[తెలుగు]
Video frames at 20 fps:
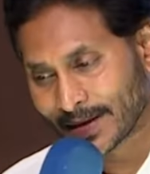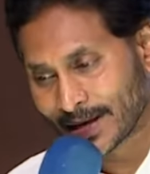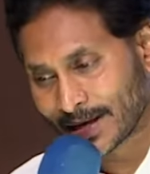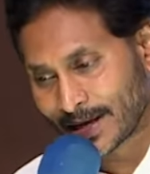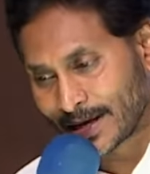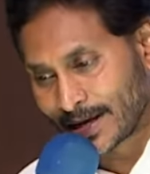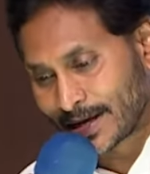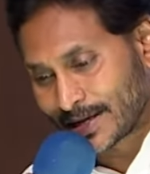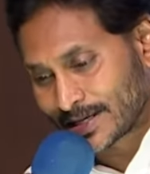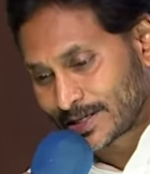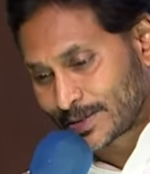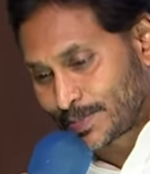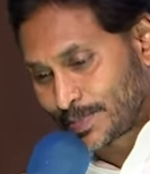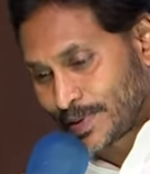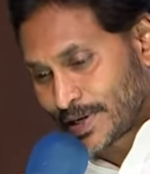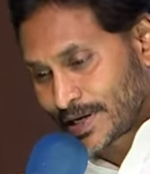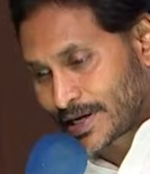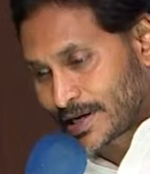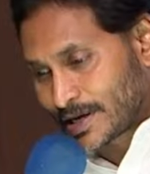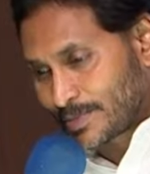ఏకంగా
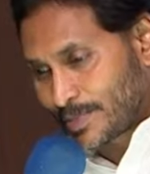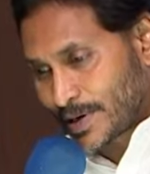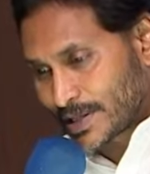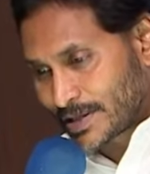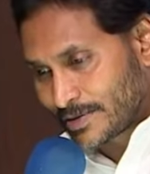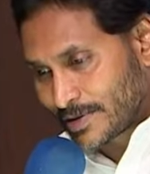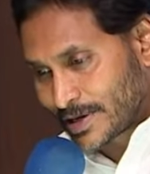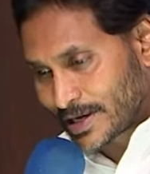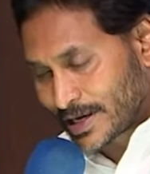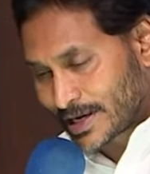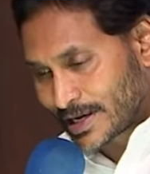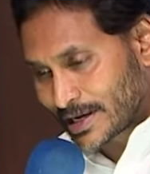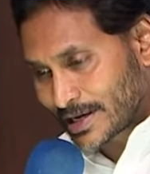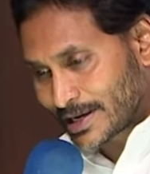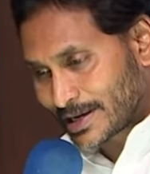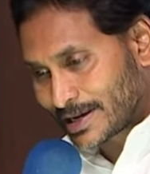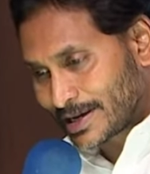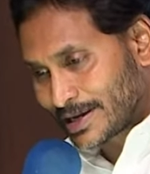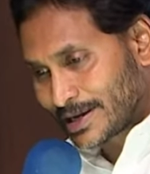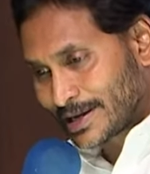స్పీకర్ పదవికి
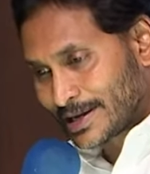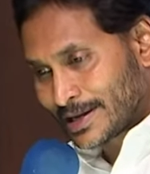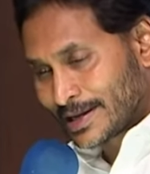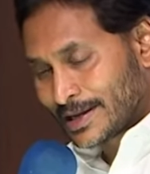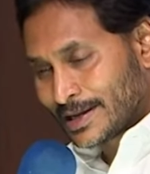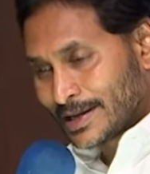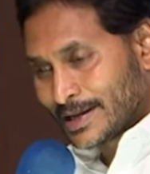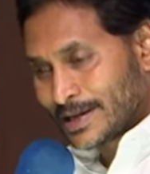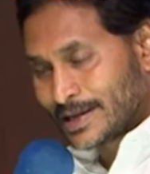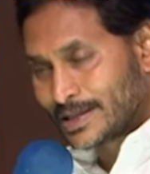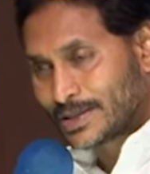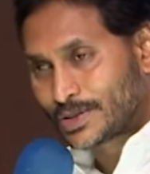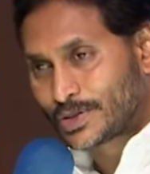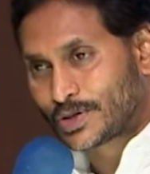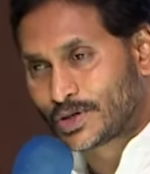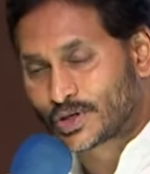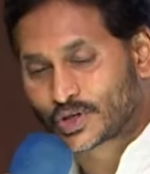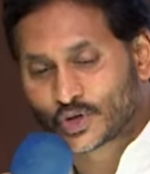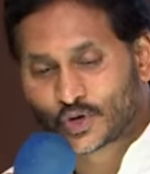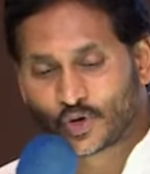
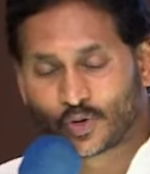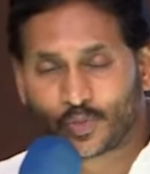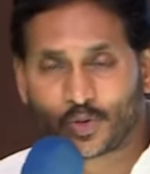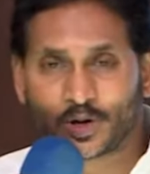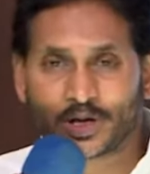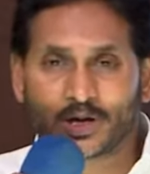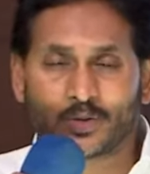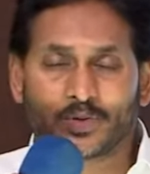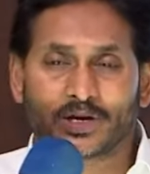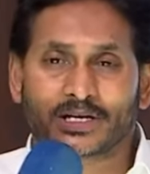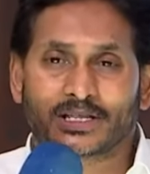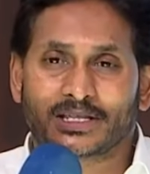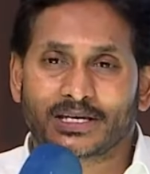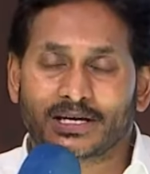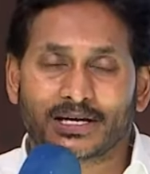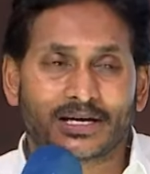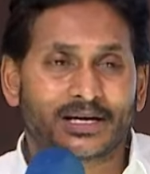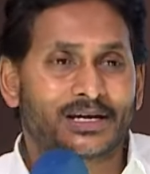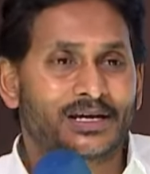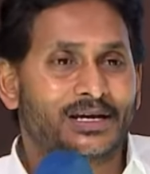తీసుకోబోయే వ్యక్తి